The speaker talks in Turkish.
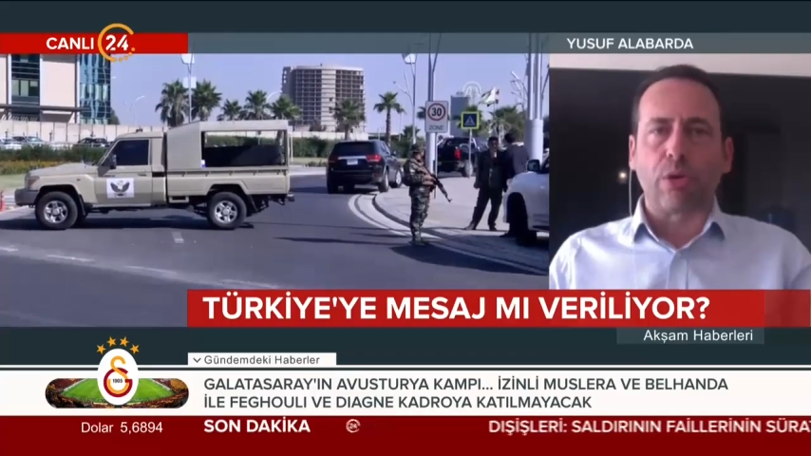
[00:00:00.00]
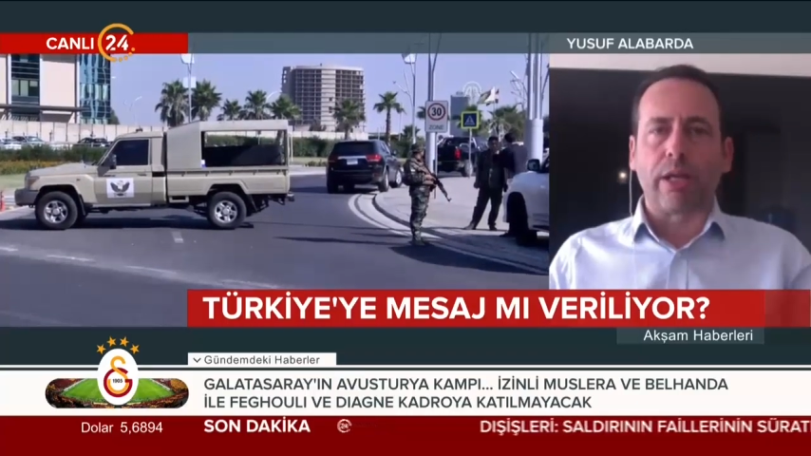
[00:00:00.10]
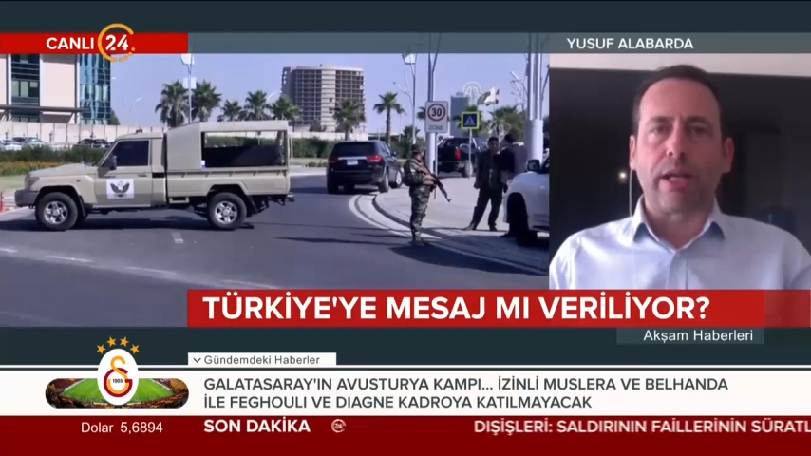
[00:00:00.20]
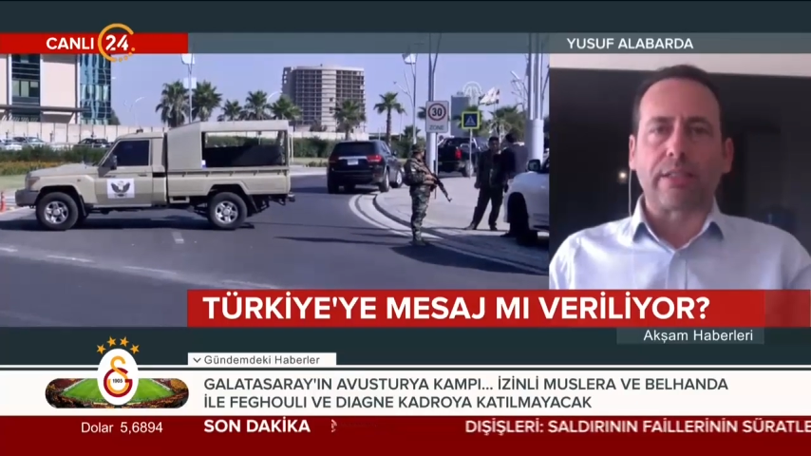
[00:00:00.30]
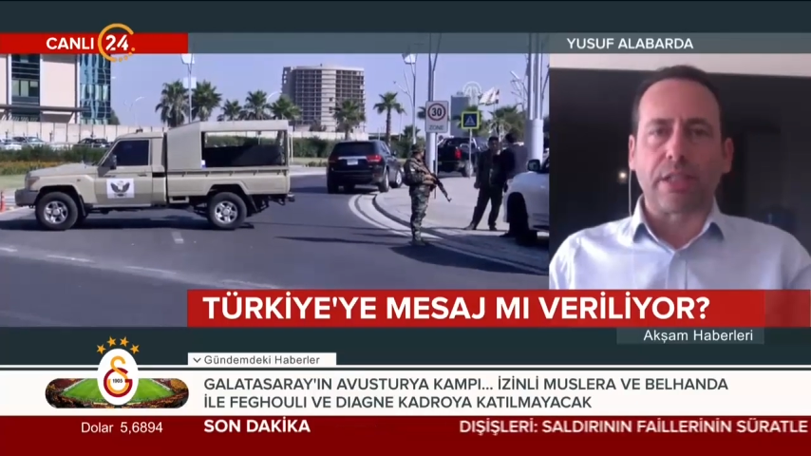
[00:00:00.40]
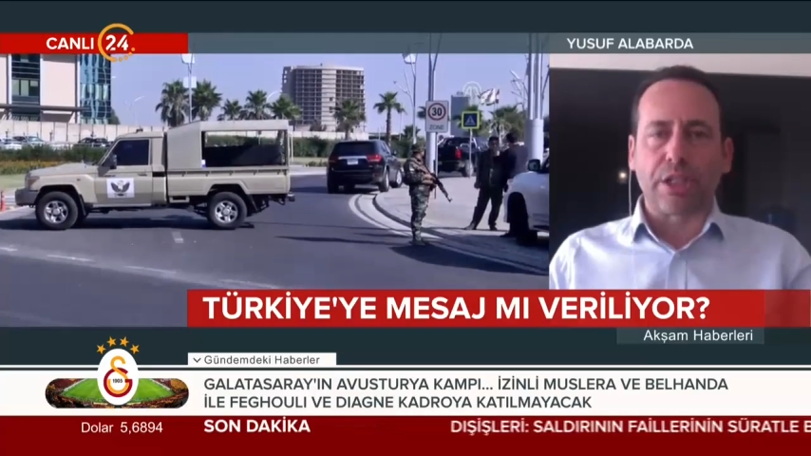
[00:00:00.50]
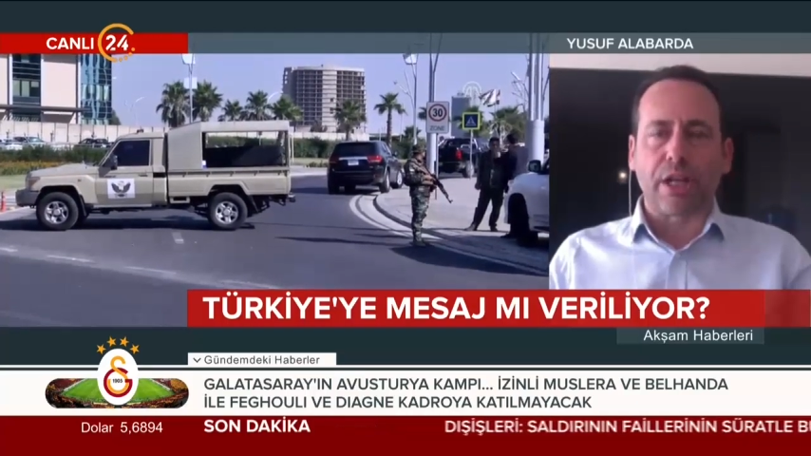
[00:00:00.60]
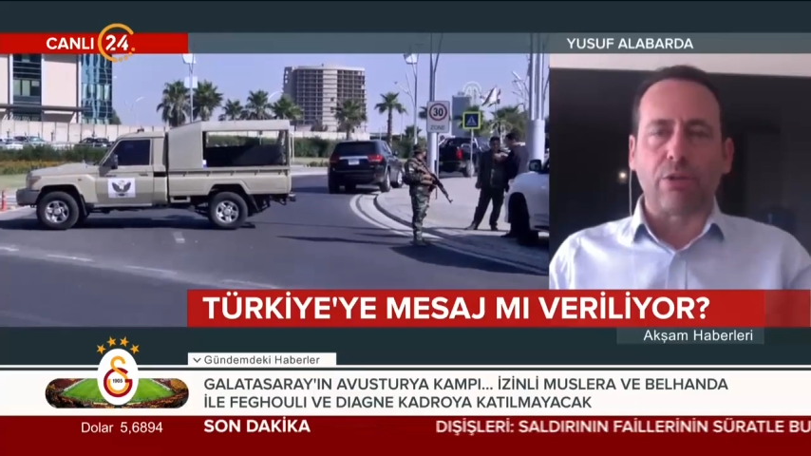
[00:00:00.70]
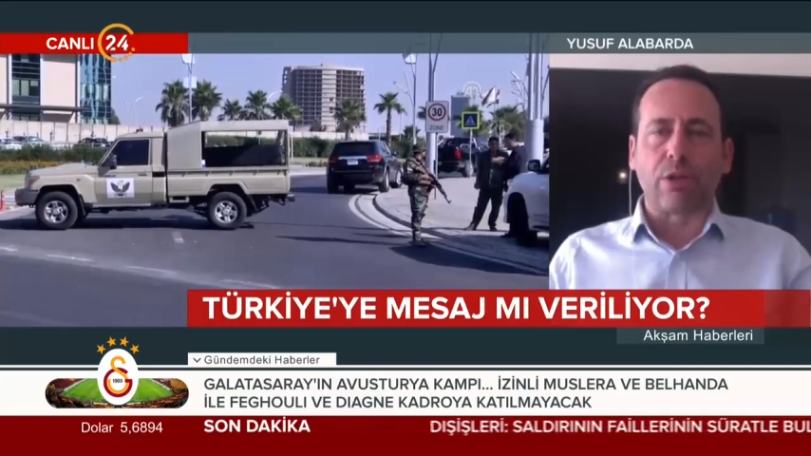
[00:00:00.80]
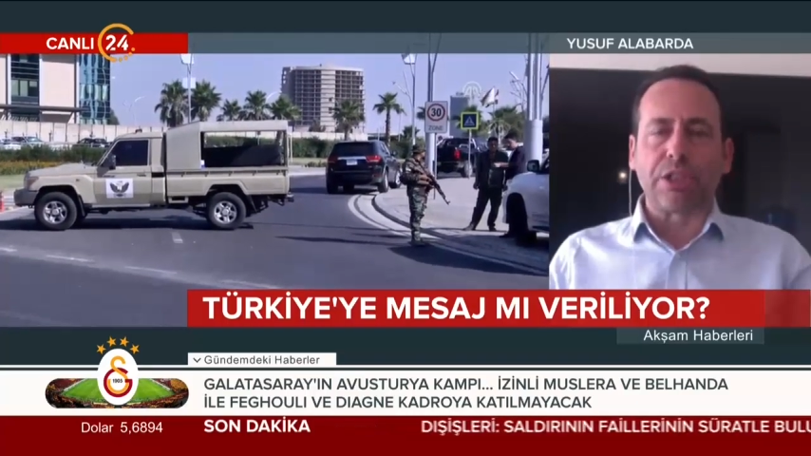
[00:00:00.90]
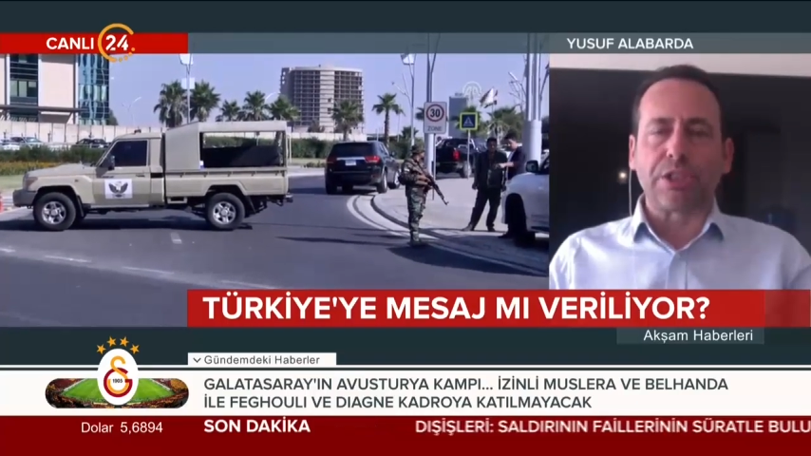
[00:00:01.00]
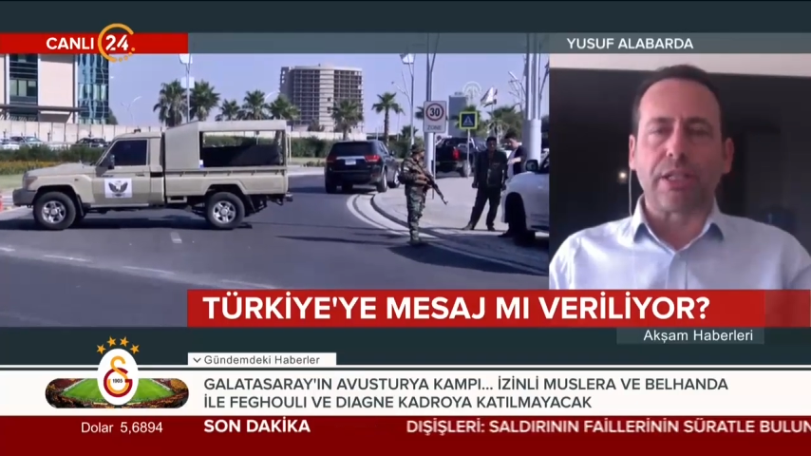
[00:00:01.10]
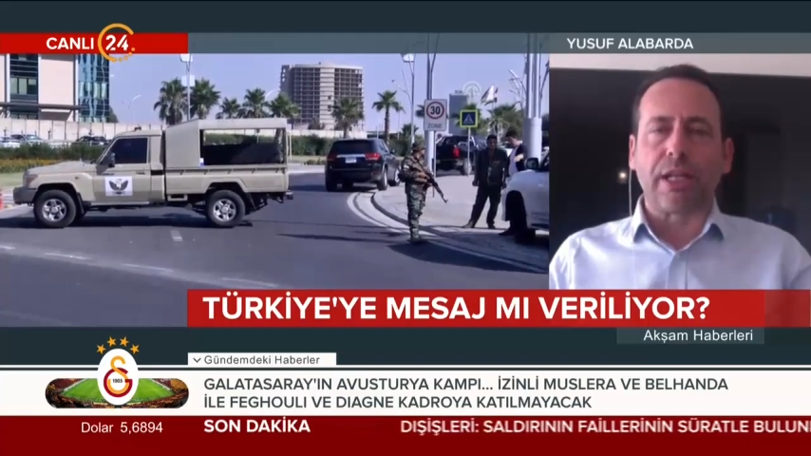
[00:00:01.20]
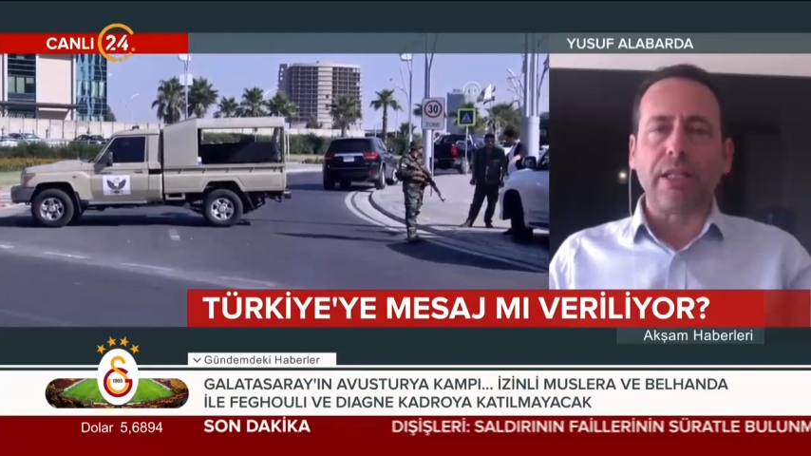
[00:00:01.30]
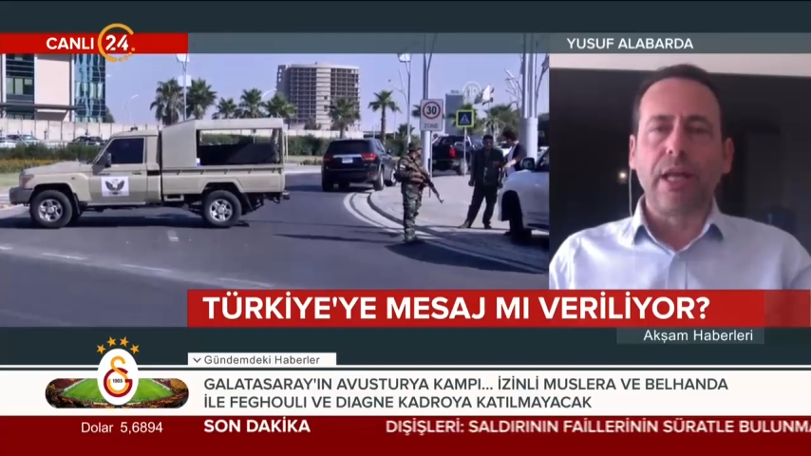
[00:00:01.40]
olarak
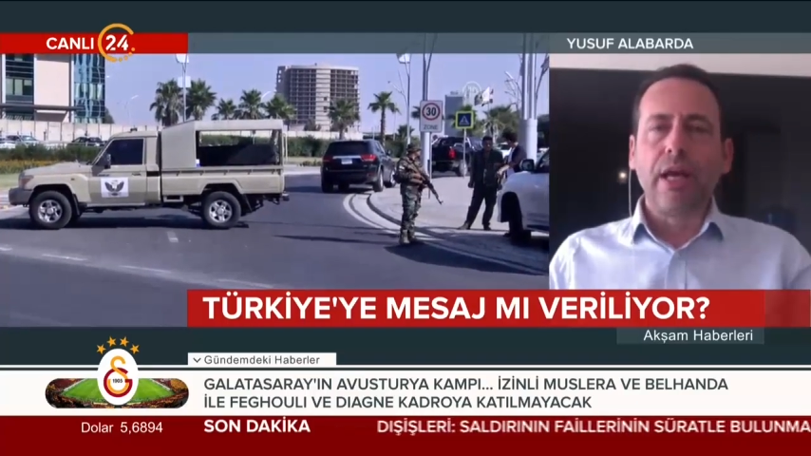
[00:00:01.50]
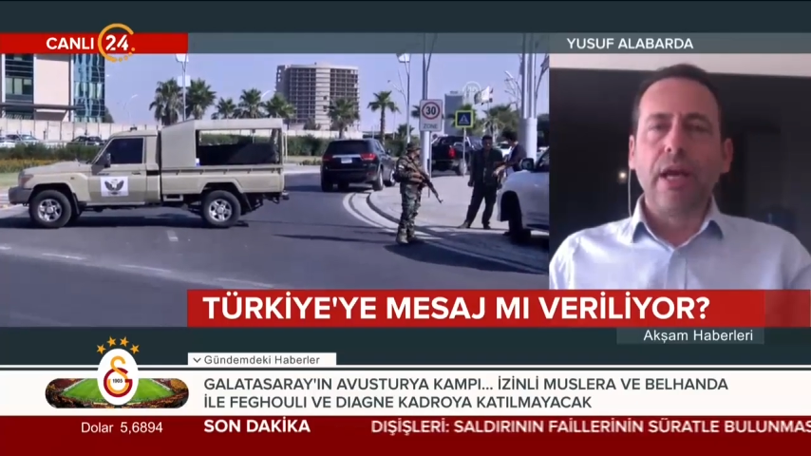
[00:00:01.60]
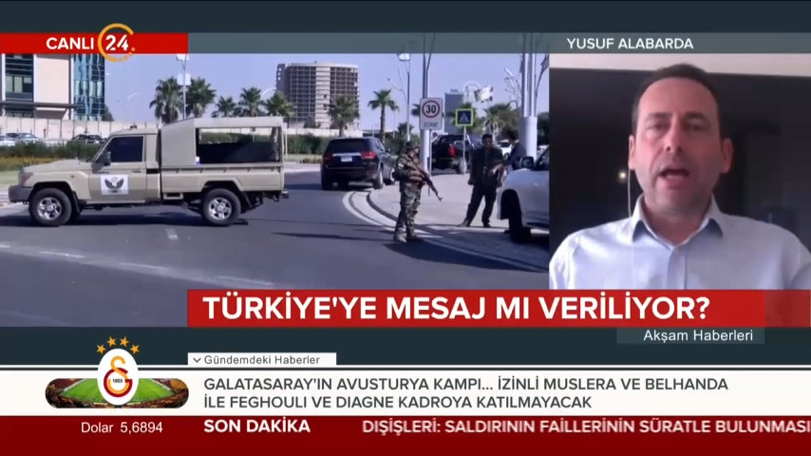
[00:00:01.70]
taşeronlaştıran